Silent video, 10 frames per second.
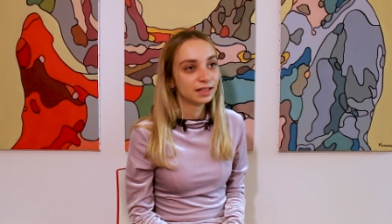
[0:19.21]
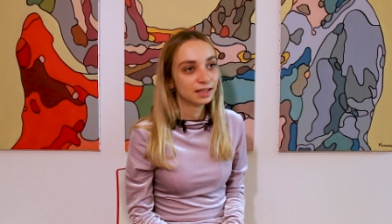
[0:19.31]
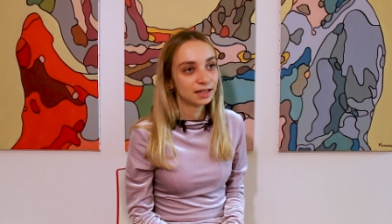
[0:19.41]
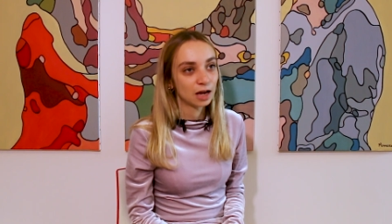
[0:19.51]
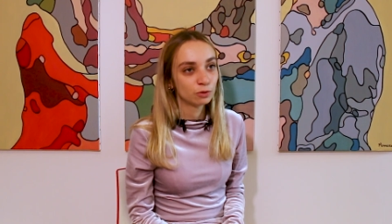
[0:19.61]

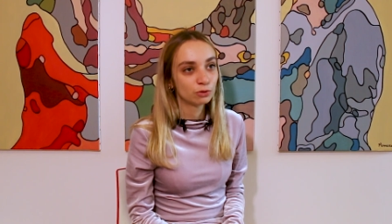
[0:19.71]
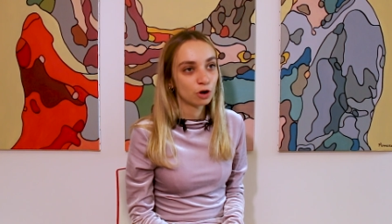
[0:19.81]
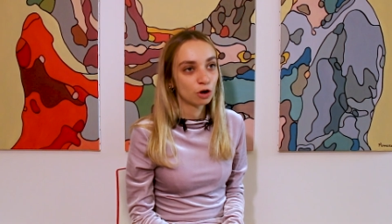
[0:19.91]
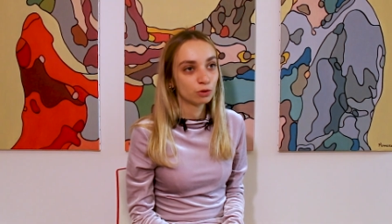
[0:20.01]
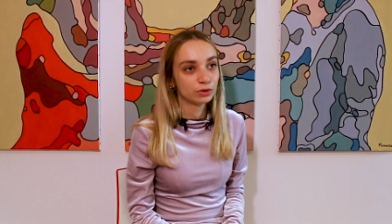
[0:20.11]
Il a eu
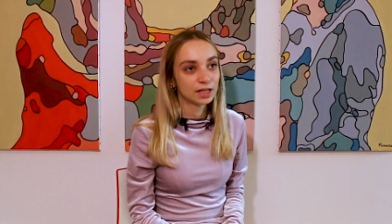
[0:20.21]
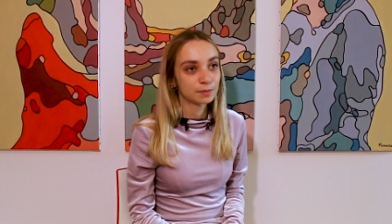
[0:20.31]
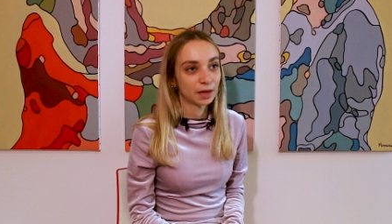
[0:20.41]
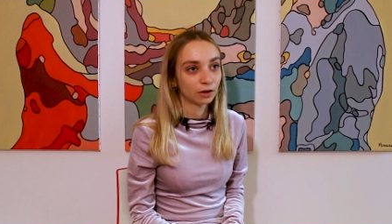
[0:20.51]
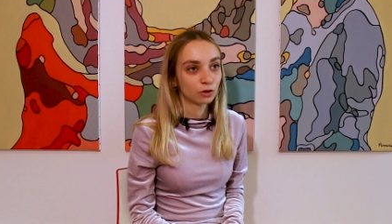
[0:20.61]
euh, une
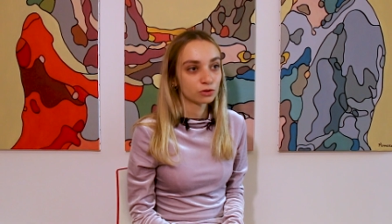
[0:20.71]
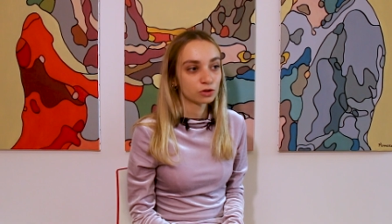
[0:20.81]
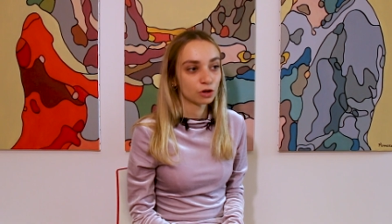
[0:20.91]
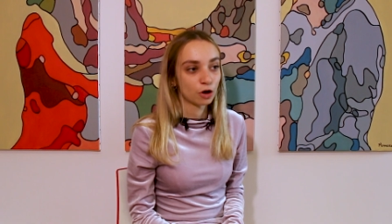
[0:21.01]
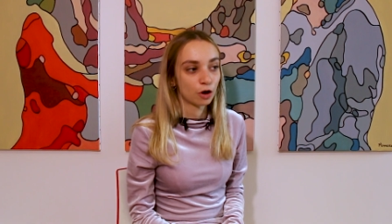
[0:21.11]

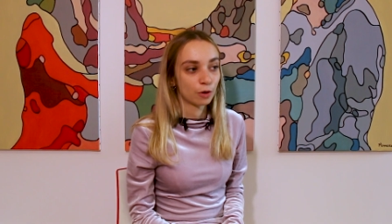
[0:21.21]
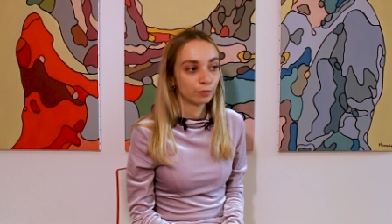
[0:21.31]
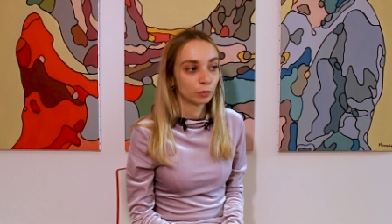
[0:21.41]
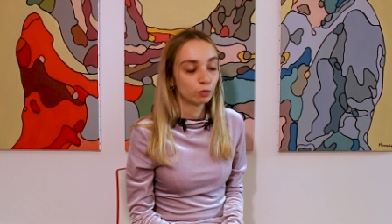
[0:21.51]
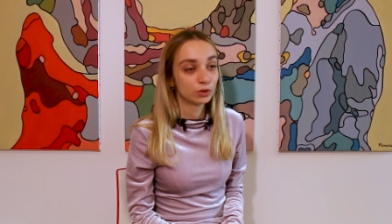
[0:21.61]
expérience
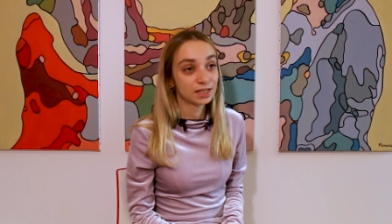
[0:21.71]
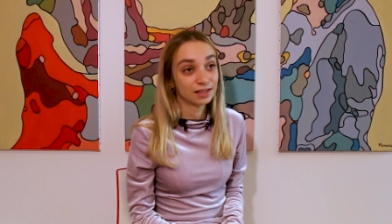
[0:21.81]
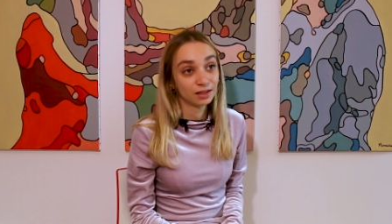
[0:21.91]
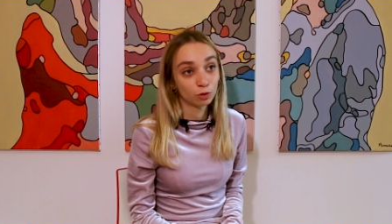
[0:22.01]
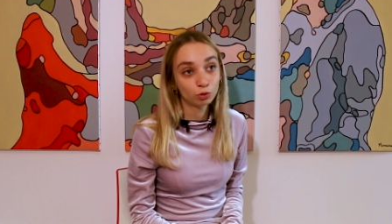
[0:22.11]
euh, où il
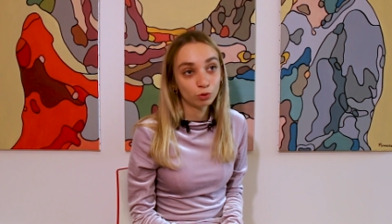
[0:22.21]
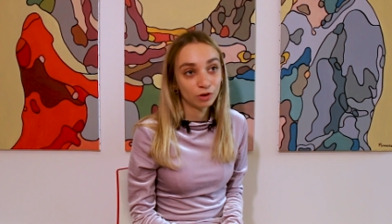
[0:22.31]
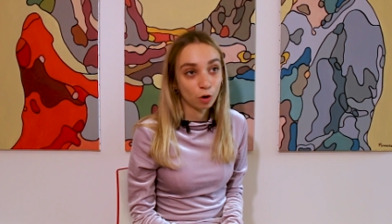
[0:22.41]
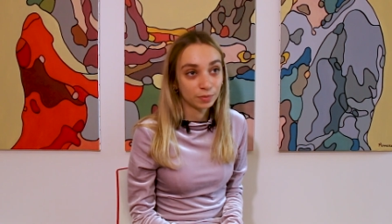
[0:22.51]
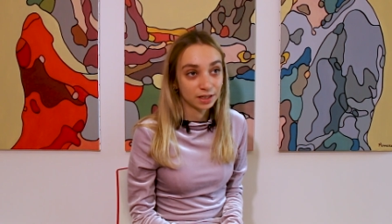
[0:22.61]
s'est
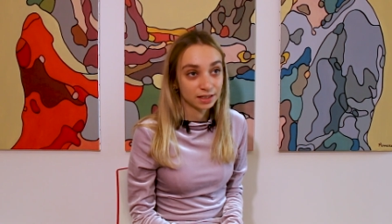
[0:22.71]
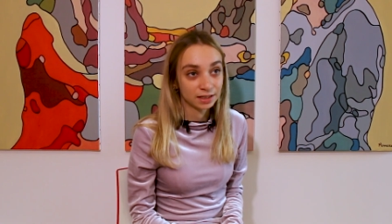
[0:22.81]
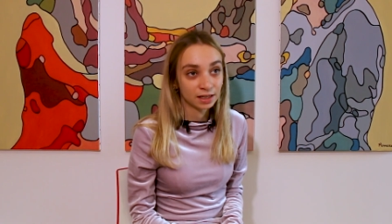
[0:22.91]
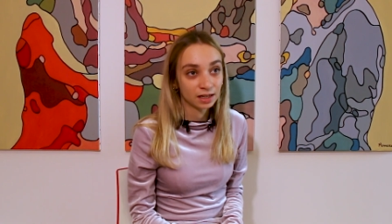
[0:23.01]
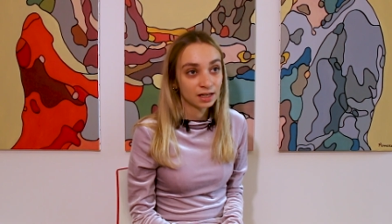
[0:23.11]
retrouvé en béquille